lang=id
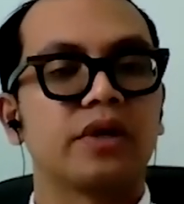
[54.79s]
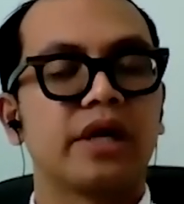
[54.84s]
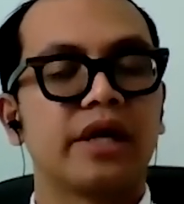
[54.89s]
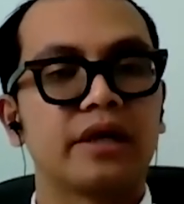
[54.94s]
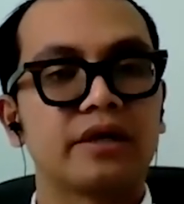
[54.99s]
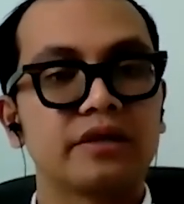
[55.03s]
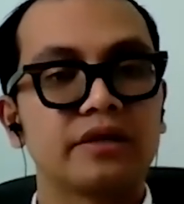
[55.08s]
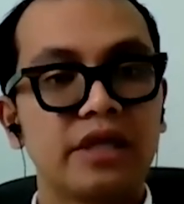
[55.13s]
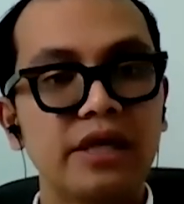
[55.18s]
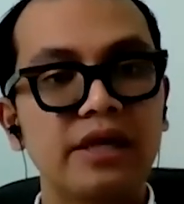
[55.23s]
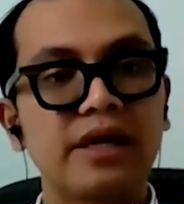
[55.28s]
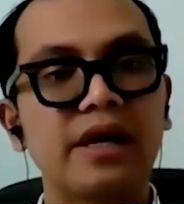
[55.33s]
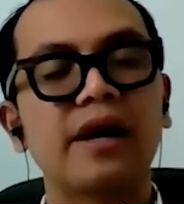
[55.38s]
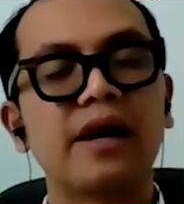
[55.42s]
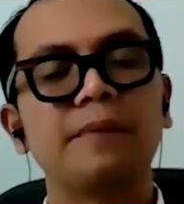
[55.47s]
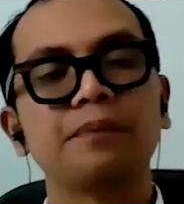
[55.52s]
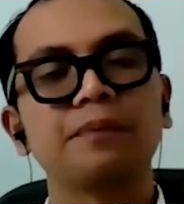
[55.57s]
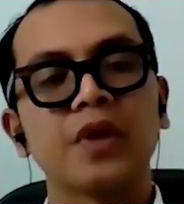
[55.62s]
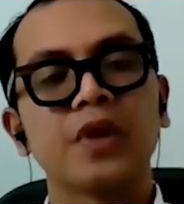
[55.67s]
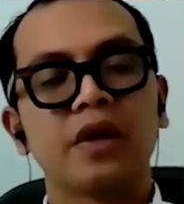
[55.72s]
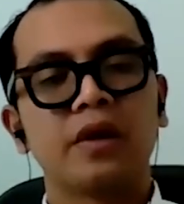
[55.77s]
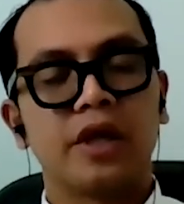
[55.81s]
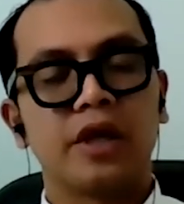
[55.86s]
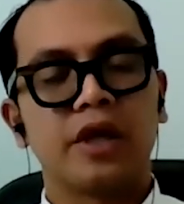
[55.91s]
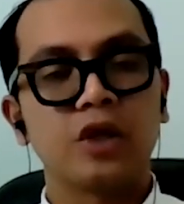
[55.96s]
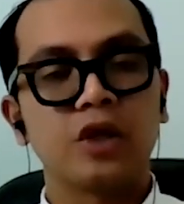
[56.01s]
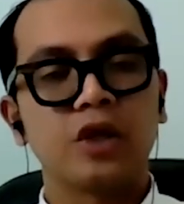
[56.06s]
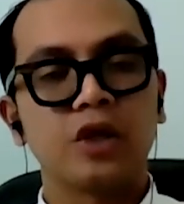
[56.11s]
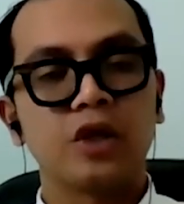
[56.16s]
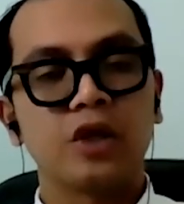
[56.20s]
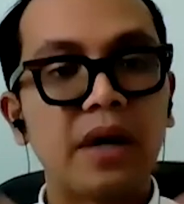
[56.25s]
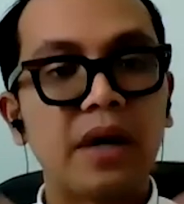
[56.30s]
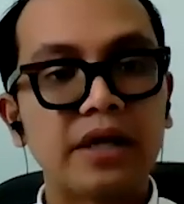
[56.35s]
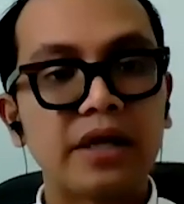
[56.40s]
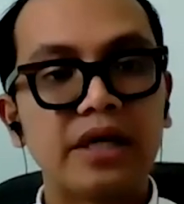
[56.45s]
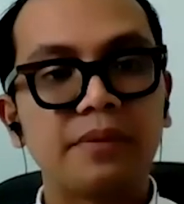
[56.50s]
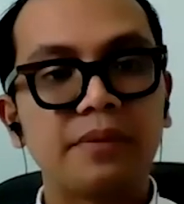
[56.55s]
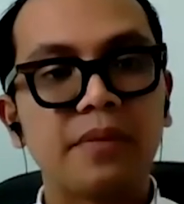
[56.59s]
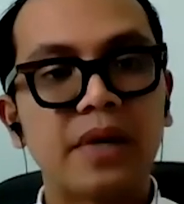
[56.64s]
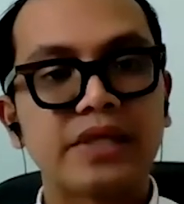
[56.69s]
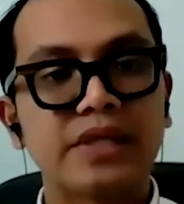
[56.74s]
Nah yang ketiga ini juga
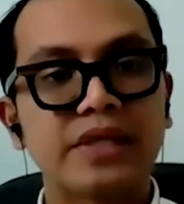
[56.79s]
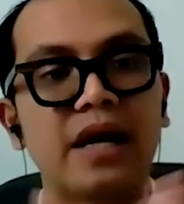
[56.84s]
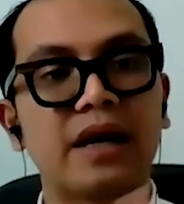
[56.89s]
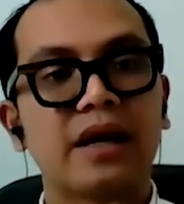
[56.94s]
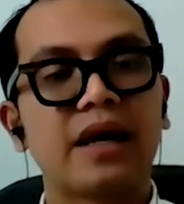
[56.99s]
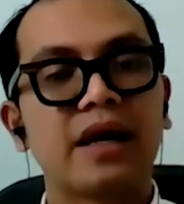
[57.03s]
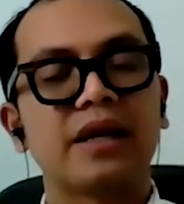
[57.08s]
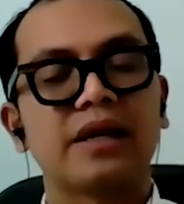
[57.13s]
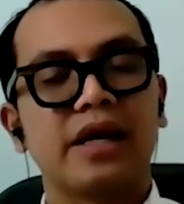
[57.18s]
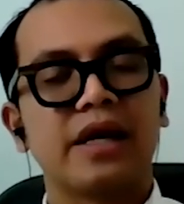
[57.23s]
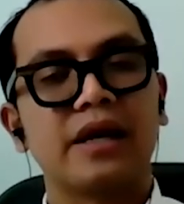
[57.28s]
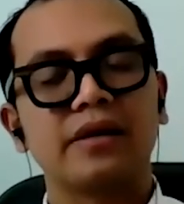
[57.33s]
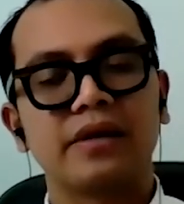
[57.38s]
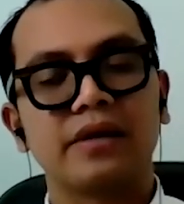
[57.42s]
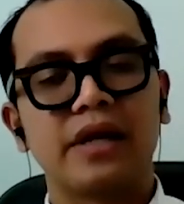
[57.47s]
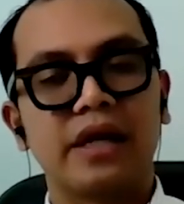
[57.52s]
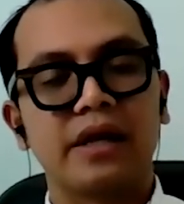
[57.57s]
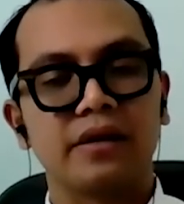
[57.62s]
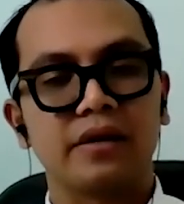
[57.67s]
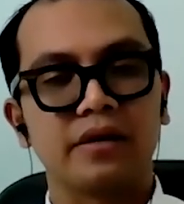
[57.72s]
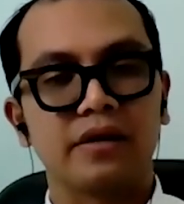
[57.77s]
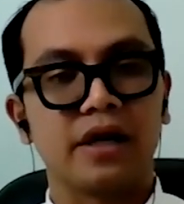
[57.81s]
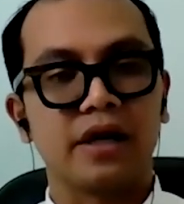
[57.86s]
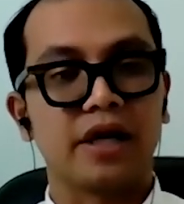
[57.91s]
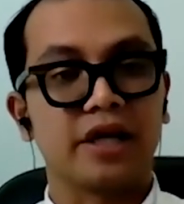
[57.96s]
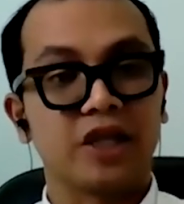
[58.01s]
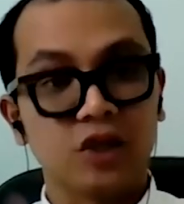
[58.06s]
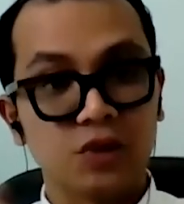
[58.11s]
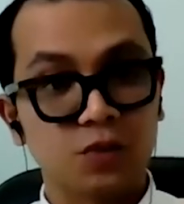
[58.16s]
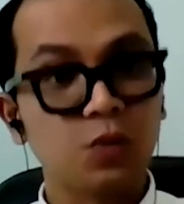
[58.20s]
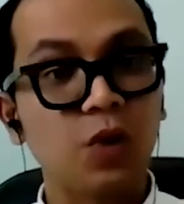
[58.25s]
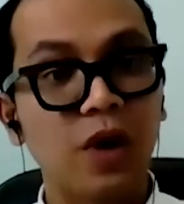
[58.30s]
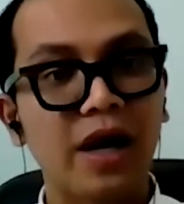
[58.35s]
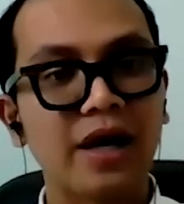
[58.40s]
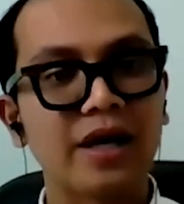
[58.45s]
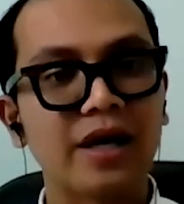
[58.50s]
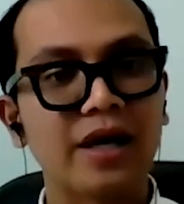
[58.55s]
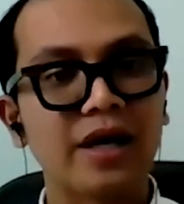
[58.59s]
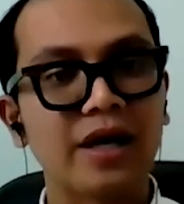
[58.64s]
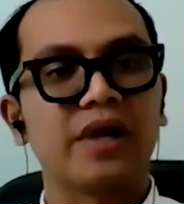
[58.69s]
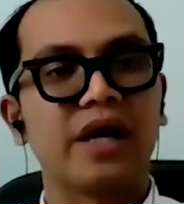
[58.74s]
bagi masyarakat ya dan eh, kita semua
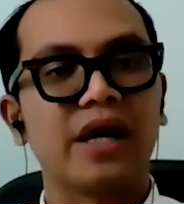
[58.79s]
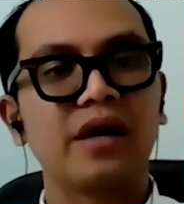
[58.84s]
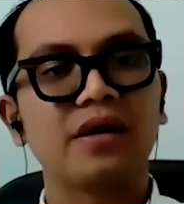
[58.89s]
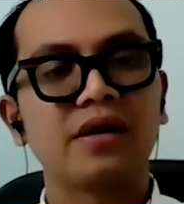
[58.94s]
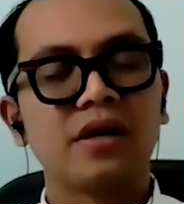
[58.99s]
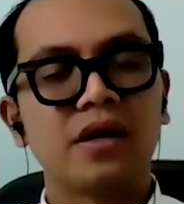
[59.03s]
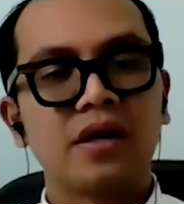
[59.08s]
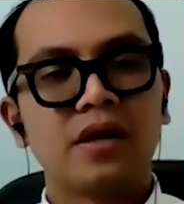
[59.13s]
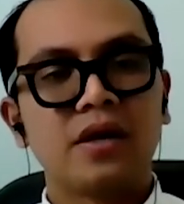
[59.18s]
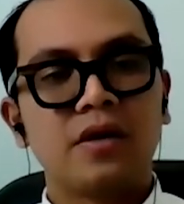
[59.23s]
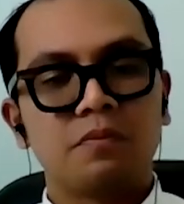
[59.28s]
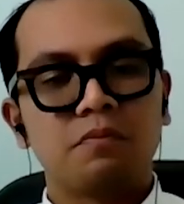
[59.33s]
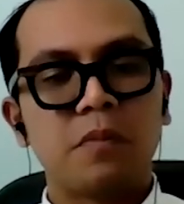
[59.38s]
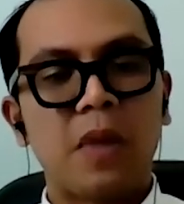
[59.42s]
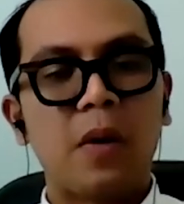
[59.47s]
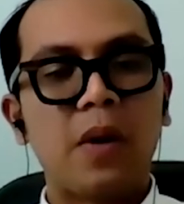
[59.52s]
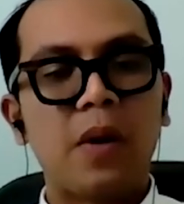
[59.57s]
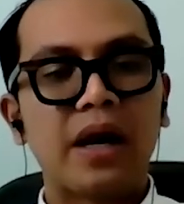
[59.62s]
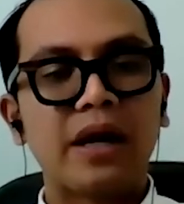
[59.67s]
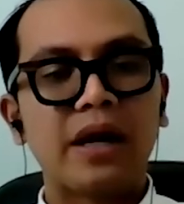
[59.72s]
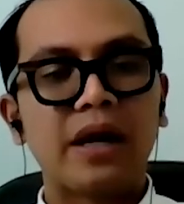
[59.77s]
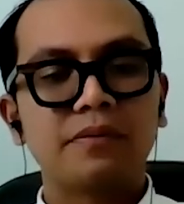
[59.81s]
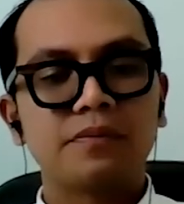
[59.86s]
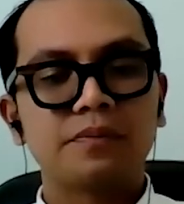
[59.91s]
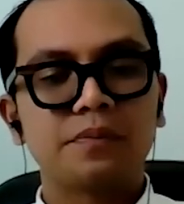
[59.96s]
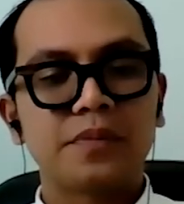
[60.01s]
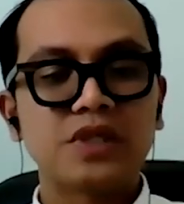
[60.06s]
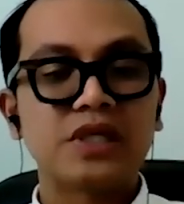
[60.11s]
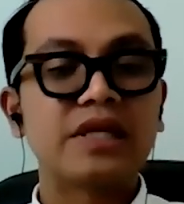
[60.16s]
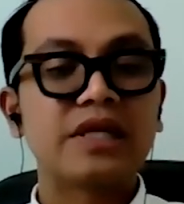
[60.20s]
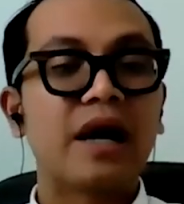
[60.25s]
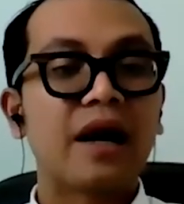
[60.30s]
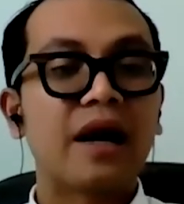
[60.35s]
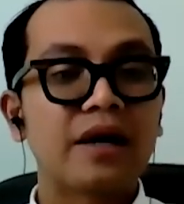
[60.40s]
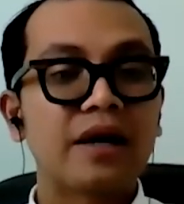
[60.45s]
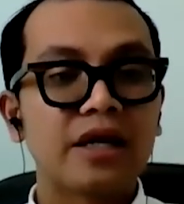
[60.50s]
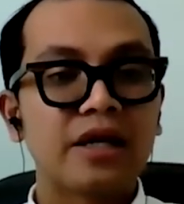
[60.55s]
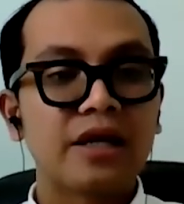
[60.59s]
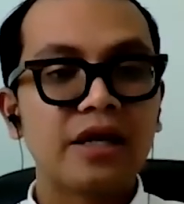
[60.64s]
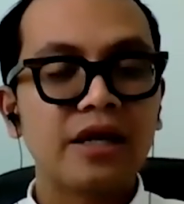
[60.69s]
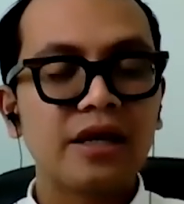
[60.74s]
gitu ya bahwa kan persidangan
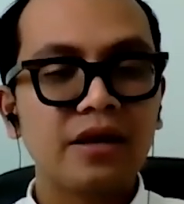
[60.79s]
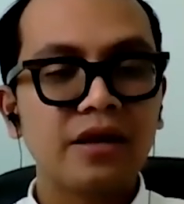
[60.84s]
ini